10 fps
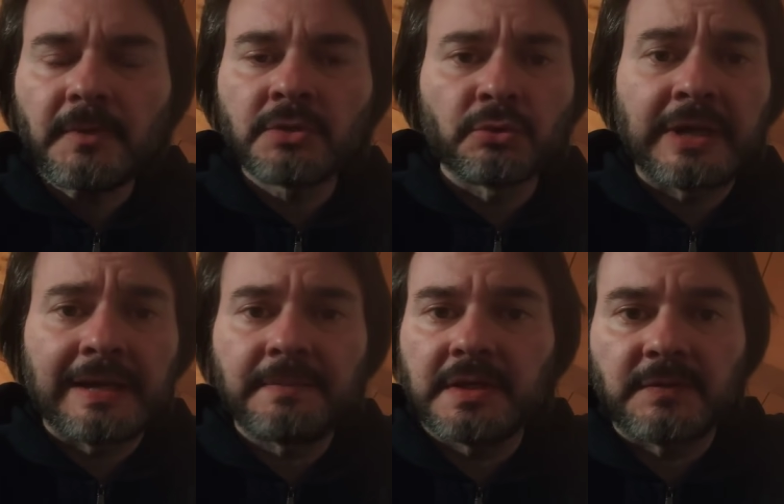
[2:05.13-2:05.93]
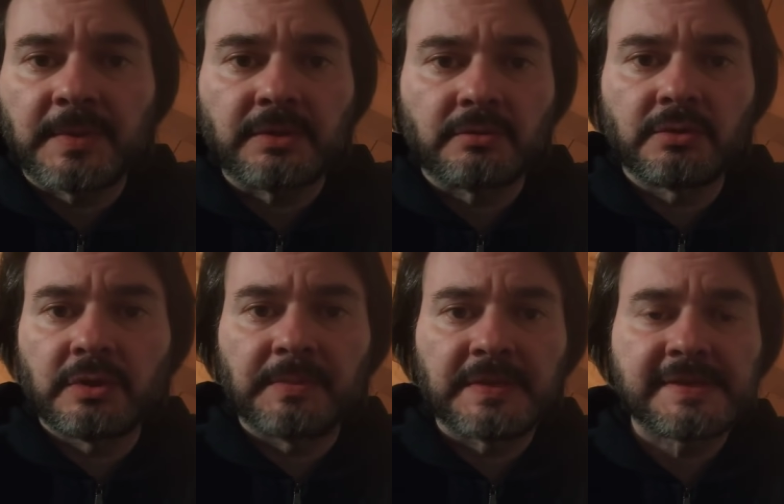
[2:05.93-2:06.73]
non cambia rispetto a quello che
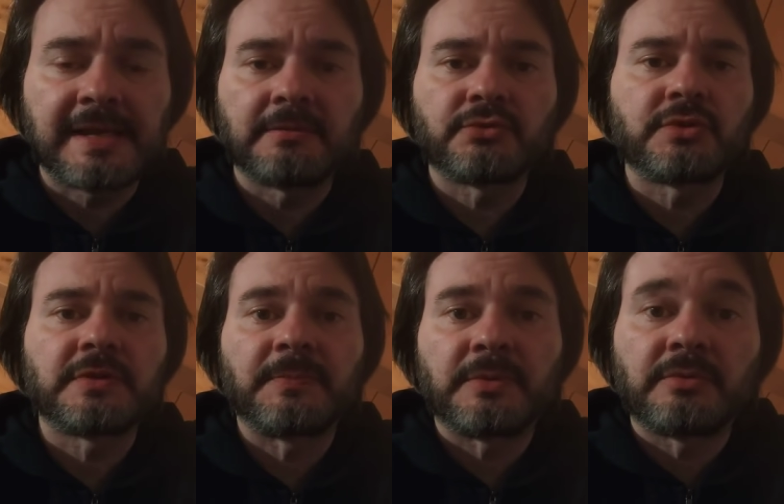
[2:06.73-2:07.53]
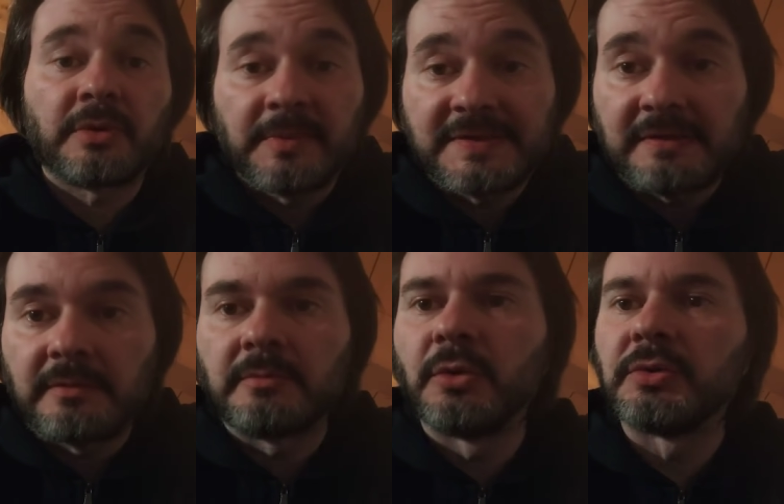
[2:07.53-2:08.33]
pensavo, cioè rispetto a quello che pensavo
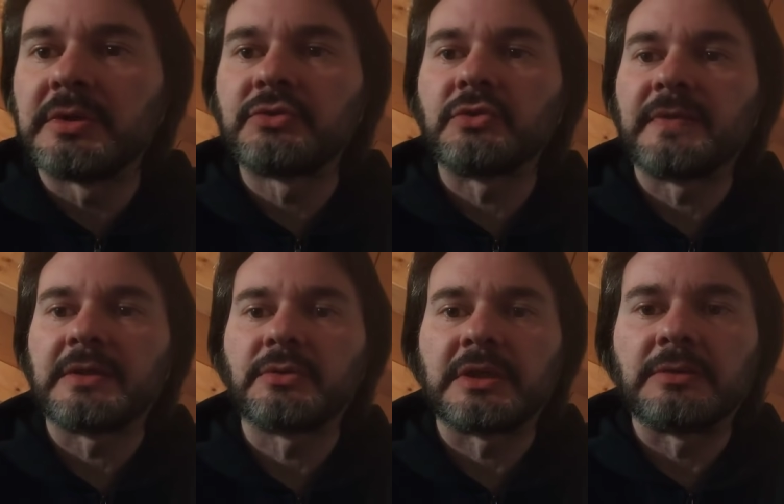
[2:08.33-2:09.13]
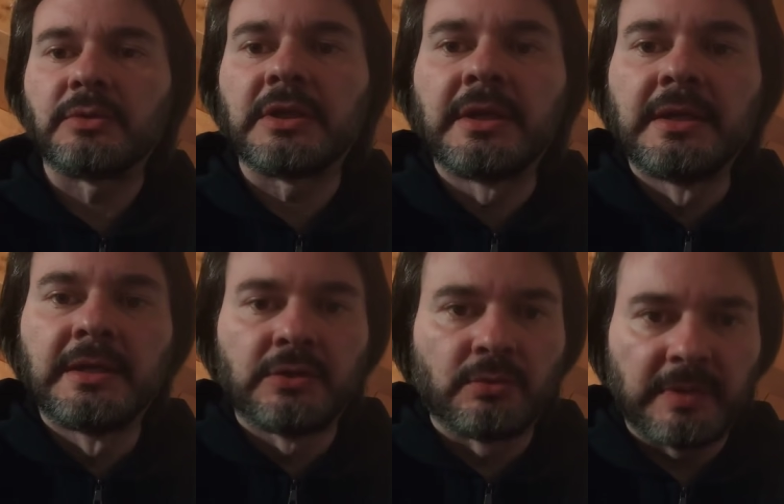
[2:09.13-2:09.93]
in molti, cioè il fatto che noi
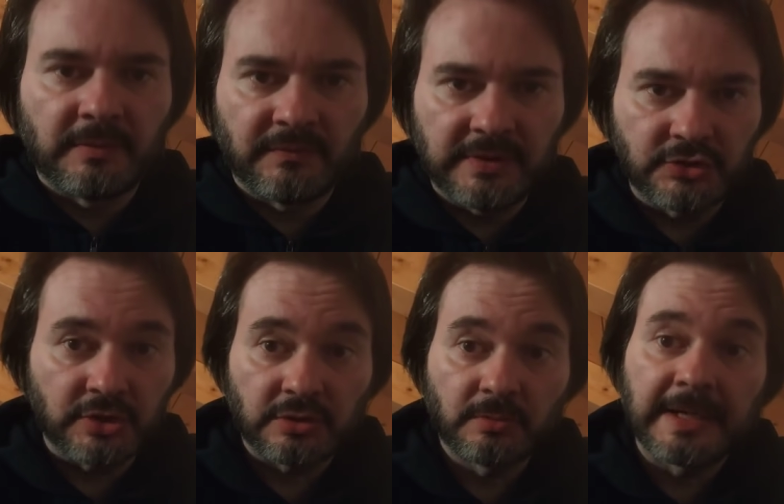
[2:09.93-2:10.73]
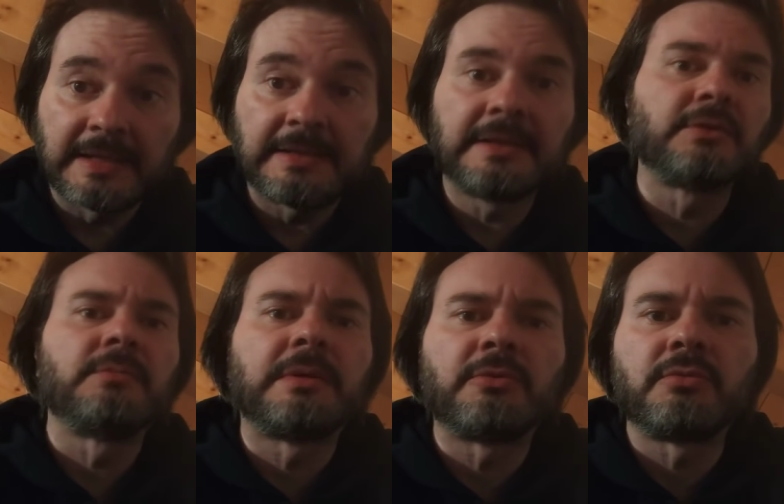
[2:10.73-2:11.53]
dobbiamo vincere domani e
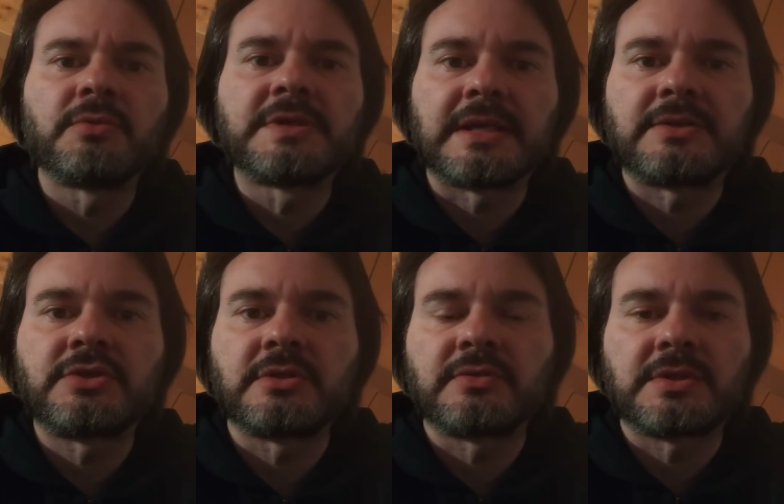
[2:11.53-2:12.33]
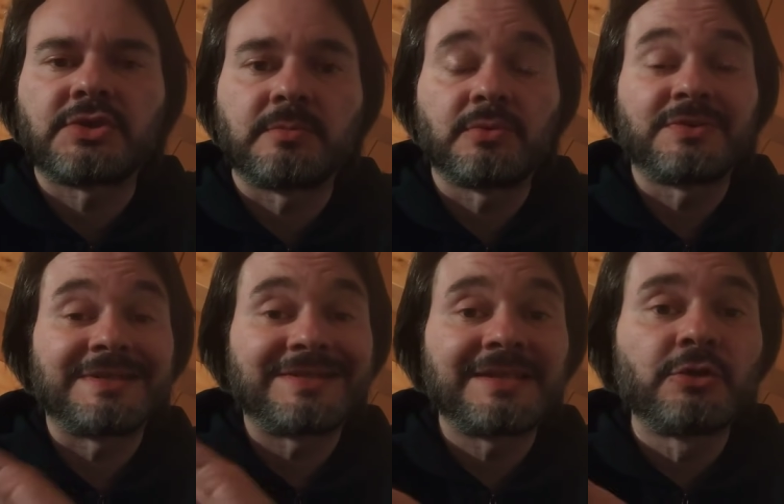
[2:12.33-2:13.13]
dobbiamo conquistarci la nostra Champions
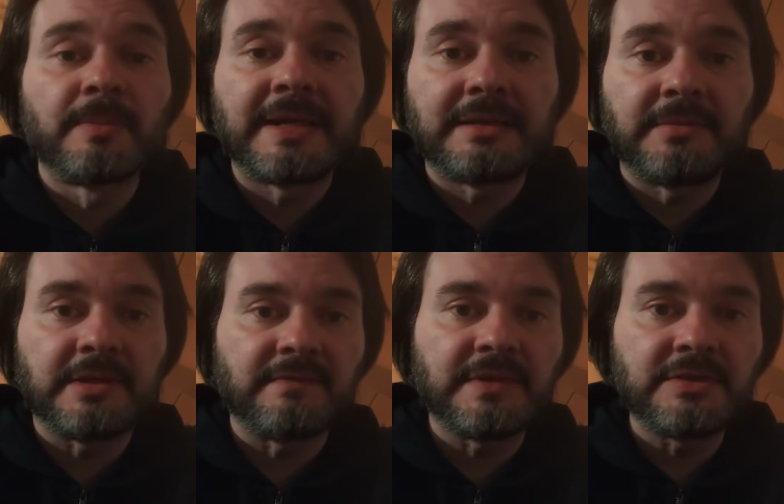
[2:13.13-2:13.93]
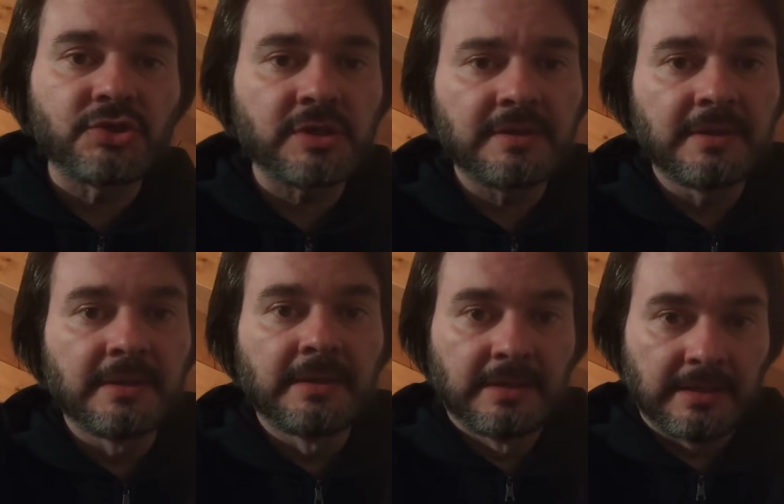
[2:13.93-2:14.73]
League. Se domani il Milan vince
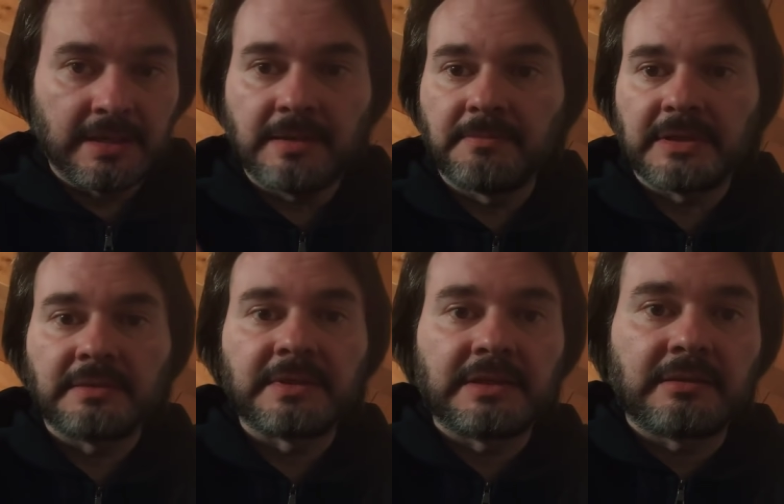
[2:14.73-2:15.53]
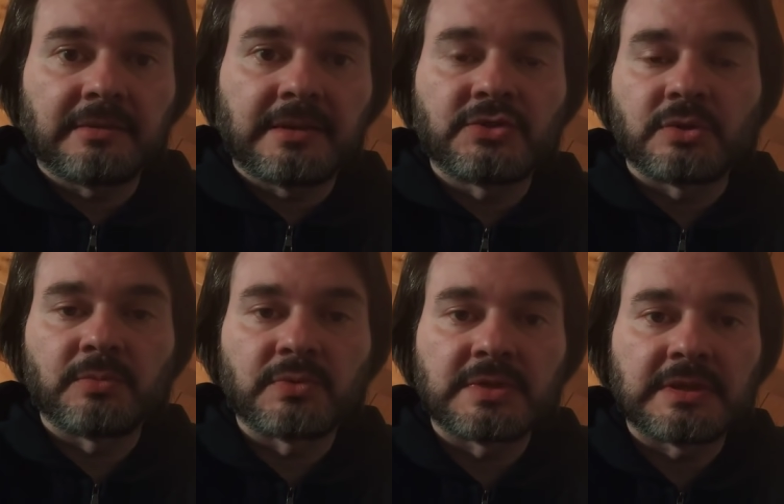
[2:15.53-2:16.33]
è matematicamente in
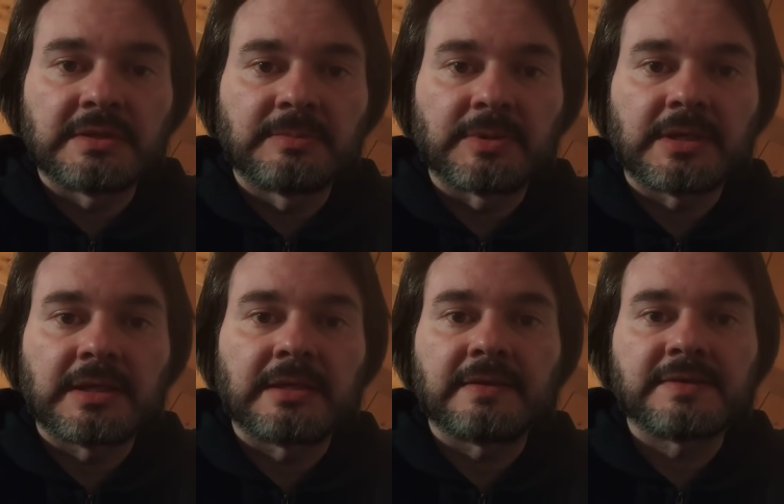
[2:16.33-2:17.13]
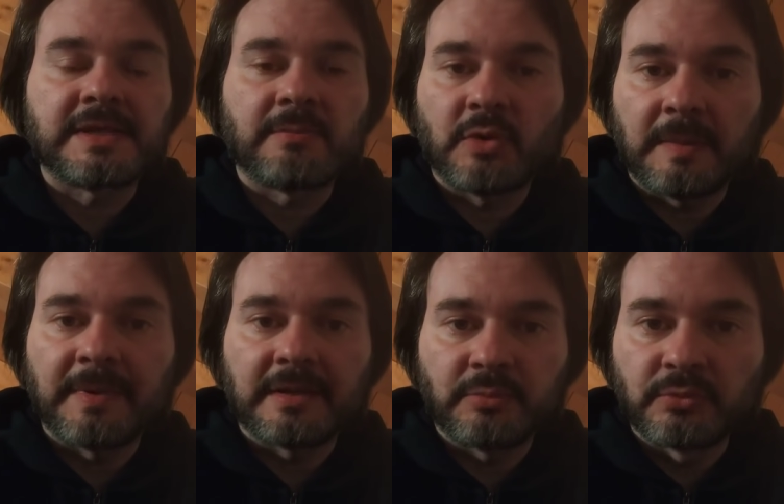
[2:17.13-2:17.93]
Champions League perché siamo a
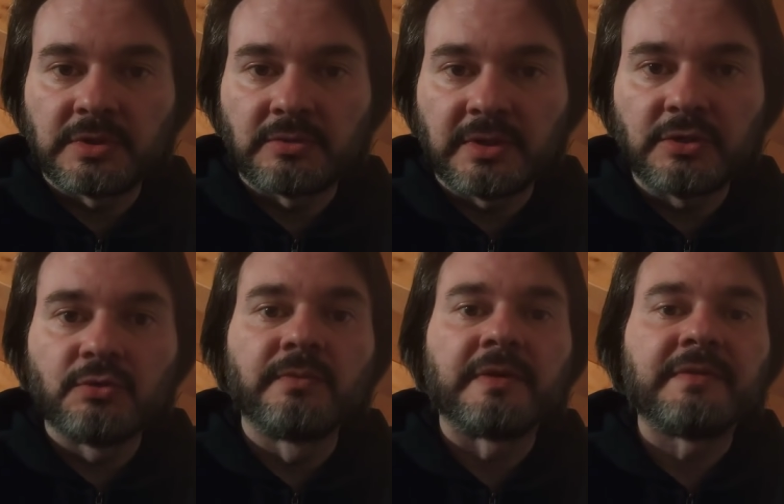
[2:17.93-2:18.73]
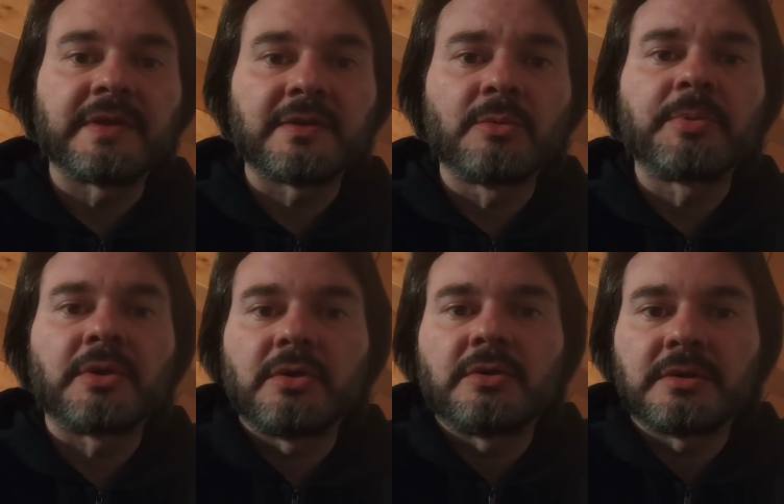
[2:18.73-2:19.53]
pari punti con la Juve, è vero,
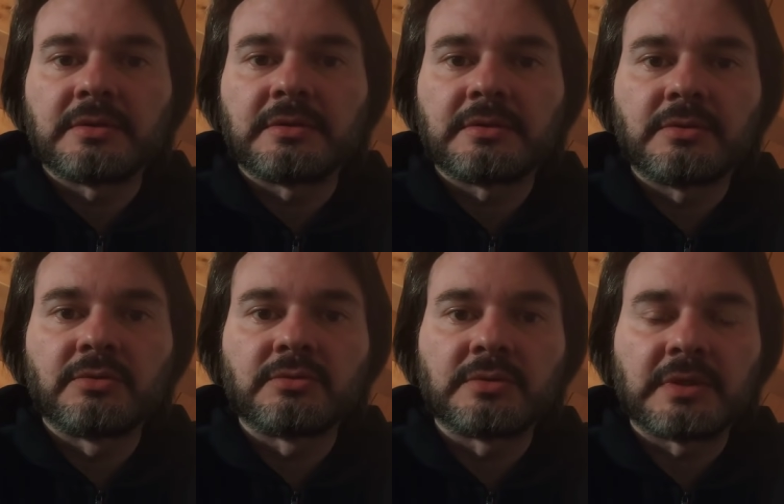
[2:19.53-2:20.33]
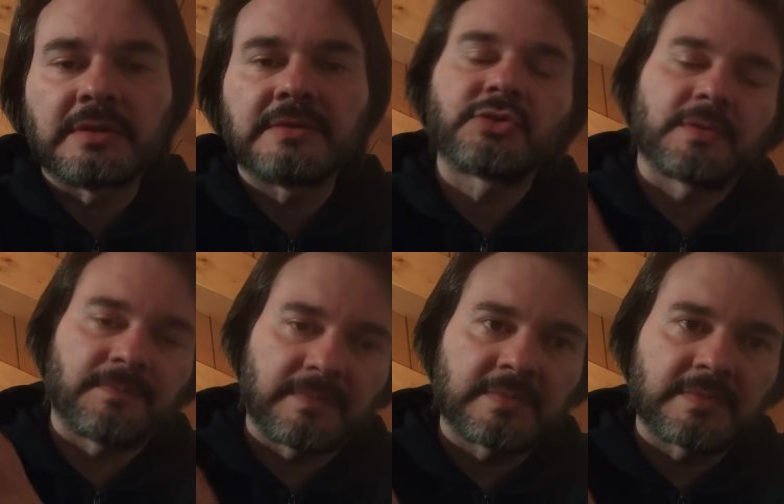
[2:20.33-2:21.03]
però eh, con, cioè,